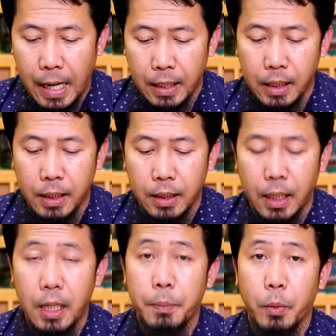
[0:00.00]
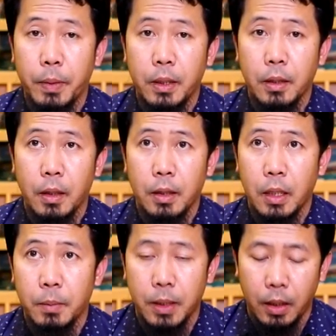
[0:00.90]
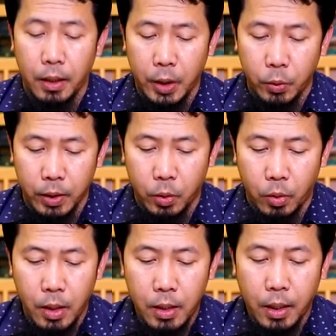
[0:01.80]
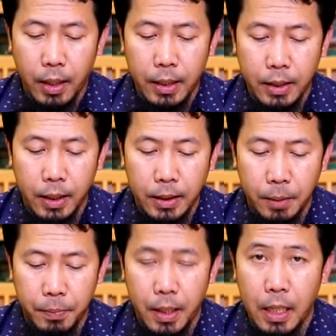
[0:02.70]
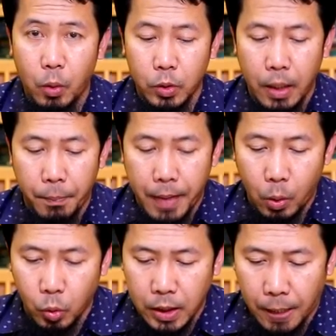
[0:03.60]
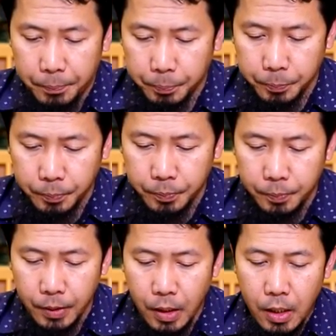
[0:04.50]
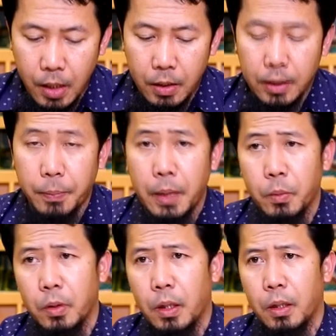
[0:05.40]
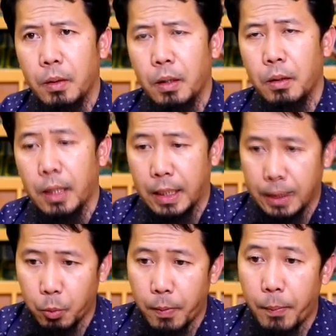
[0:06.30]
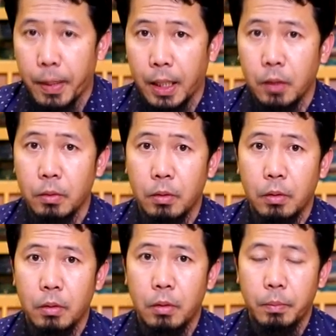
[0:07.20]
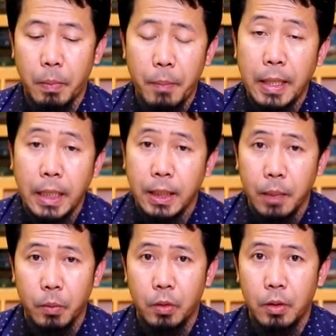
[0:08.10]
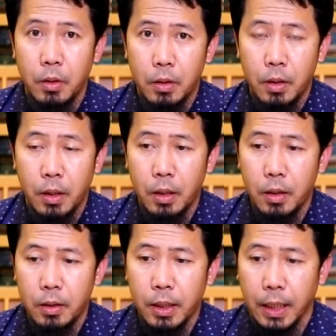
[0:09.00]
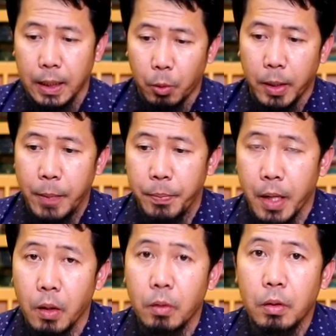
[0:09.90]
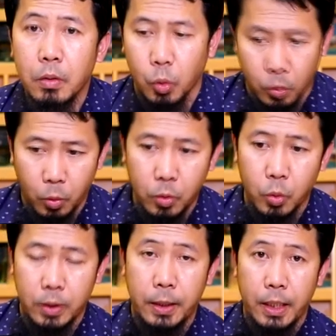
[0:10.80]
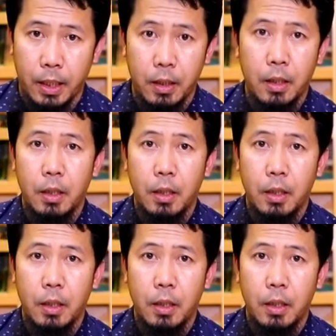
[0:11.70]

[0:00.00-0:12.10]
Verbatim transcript: aral na dala ng propeta sallallahu alaihi wasallam sa relihiyong ito, kagaya sa gantimpala o sa parusa. Sabihin mo na, ah, nakita mo bang paraiso? Mamaliitin mo. Ha? Nakita mo ang impyerno? Tutu, tut, di nga,